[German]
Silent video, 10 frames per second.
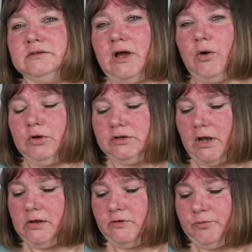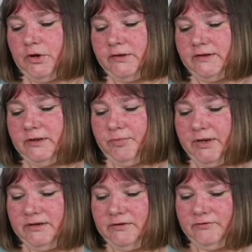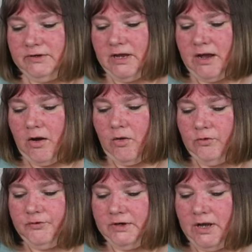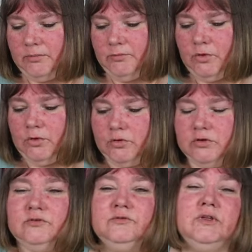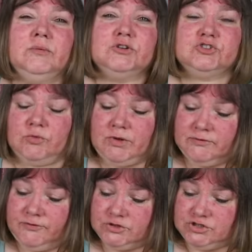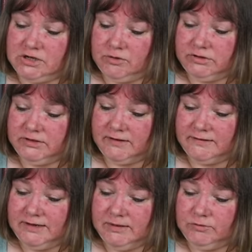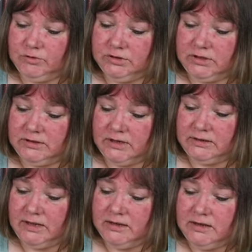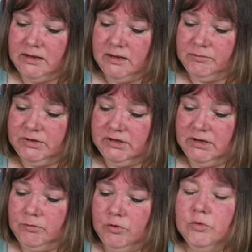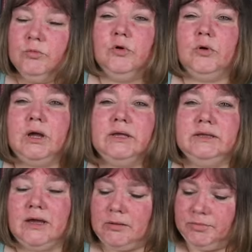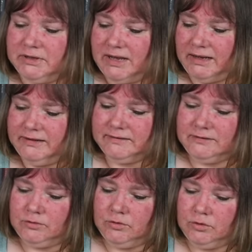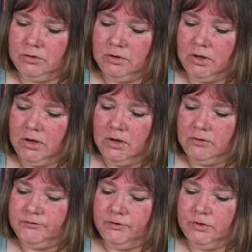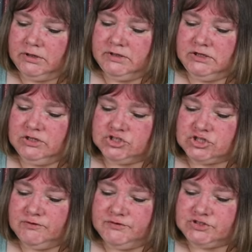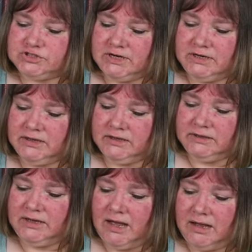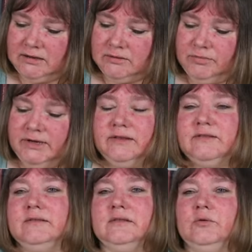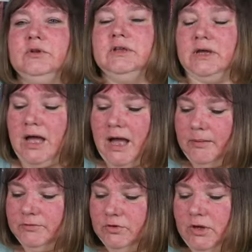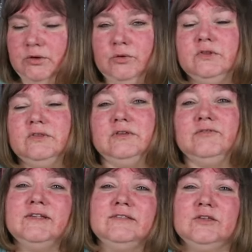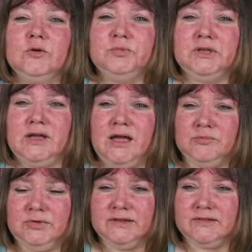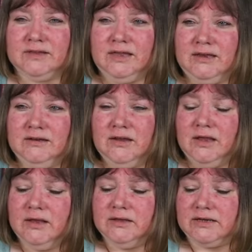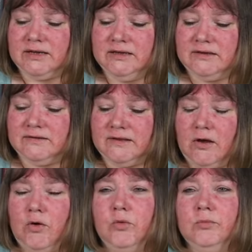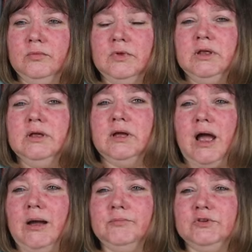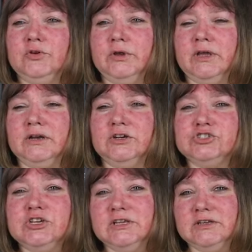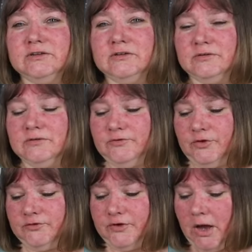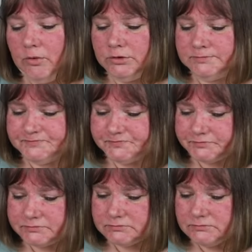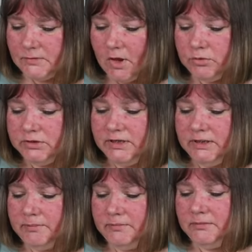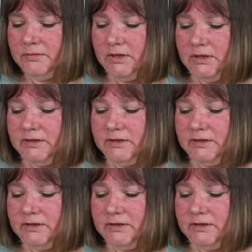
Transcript: taucht also plötzlich Bente wieder auf in Hamburg und wirbelt schon mal von Charlotte das Leben durcheinander mit ihrem Humor, ihrer Begeisterung für die Schriftstellerin Karin Blixen und ihre Abenteuerlust. Ich weiß nicht, ob ihr Karin Blixen kennt. Da geht es ja um Abenteuergeschichten von Frauen. Und eben